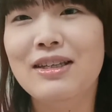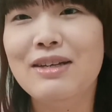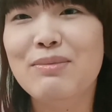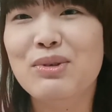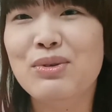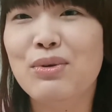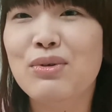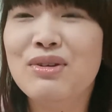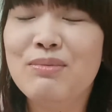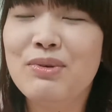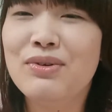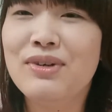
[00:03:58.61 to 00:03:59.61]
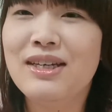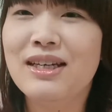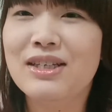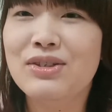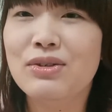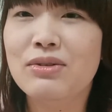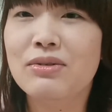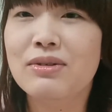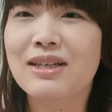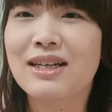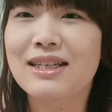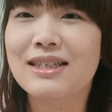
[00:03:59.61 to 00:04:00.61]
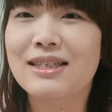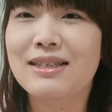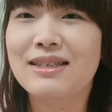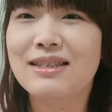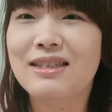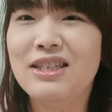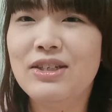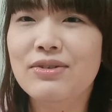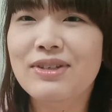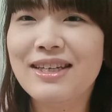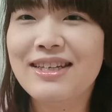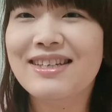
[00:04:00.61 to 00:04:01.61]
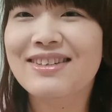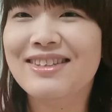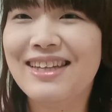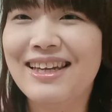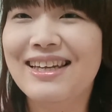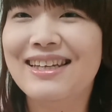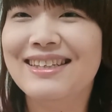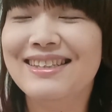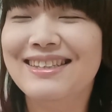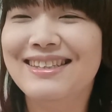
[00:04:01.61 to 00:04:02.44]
でもそこの病院がちょっとなんか信用できなくて、